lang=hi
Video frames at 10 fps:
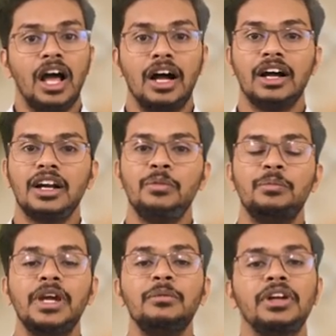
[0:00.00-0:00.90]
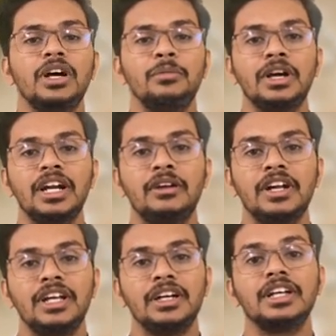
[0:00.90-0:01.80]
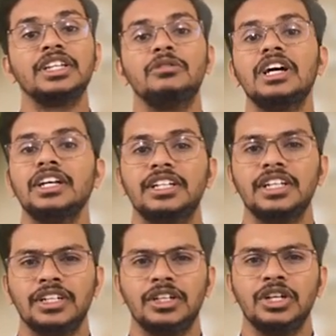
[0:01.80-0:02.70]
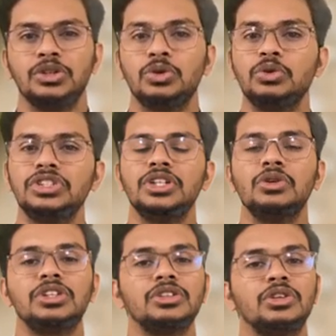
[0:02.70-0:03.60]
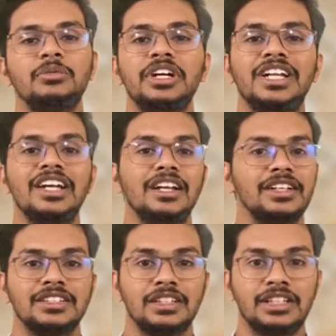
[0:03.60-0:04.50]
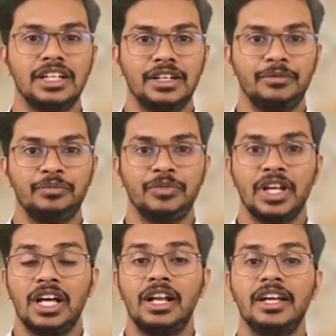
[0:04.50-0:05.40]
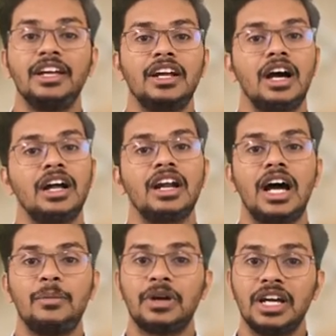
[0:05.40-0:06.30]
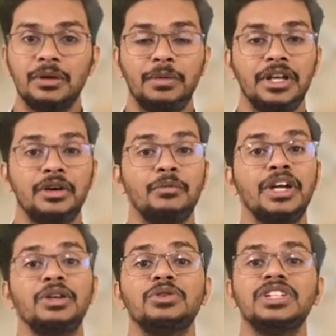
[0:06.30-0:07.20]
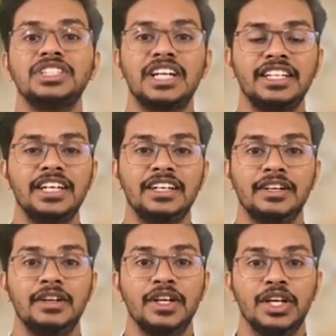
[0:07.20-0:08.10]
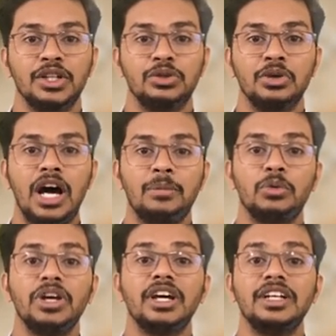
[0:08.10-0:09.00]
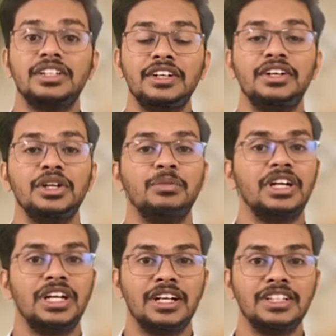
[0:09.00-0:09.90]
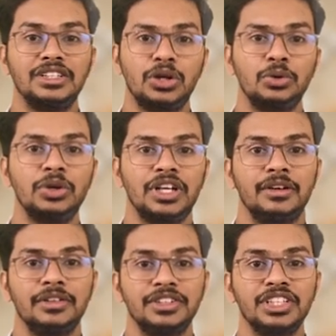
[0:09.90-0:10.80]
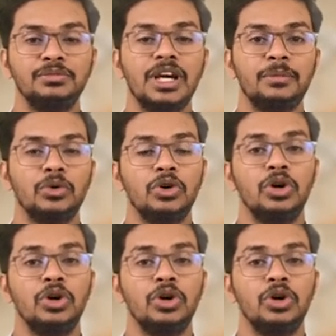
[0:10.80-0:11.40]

अगर हम पेन कम करने वाली अगर दवा लेते हैं तो कुछ दिनों तक तो हमें ठीक लग सकता है लेकिन अगर आपका ये पेन महीनों से ज़्यादा है तो आपको एक अच्छी ट्रीटमेंट लेना ज़रूरी है जिसमें आपको